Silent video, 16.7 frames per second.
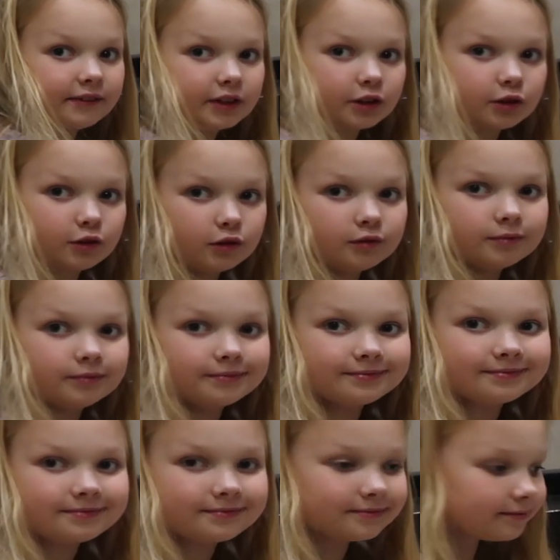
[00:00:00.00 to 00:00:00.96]
там уже
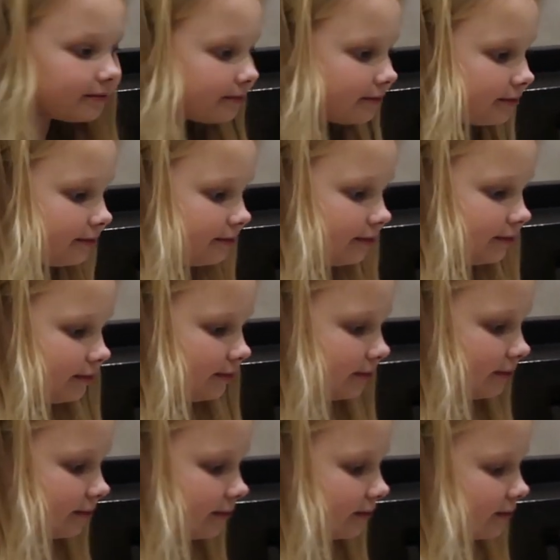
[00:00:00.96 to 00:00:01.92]
пос построил
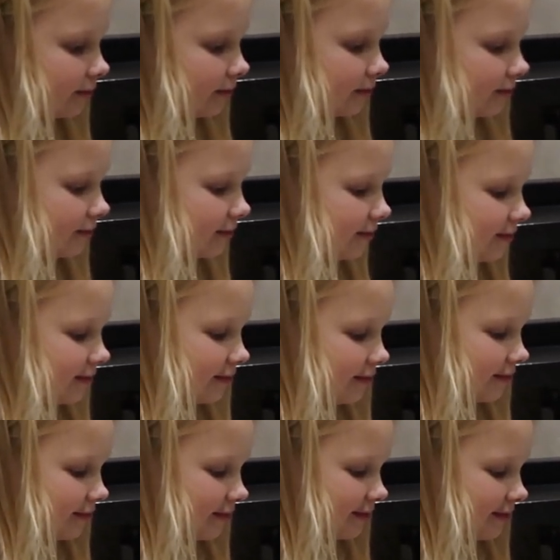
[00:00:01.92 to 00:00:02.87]
раз
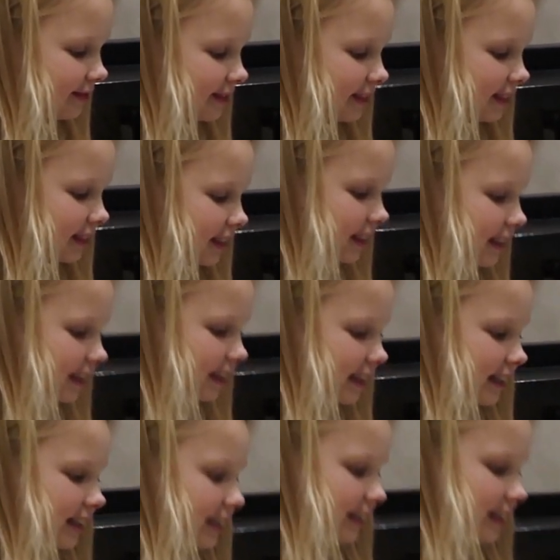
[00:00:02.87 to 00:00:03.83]
разноцветную
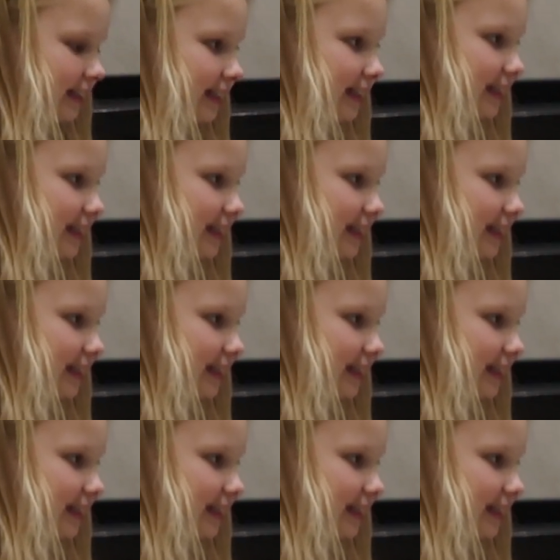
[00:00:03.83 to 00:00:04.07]
башню.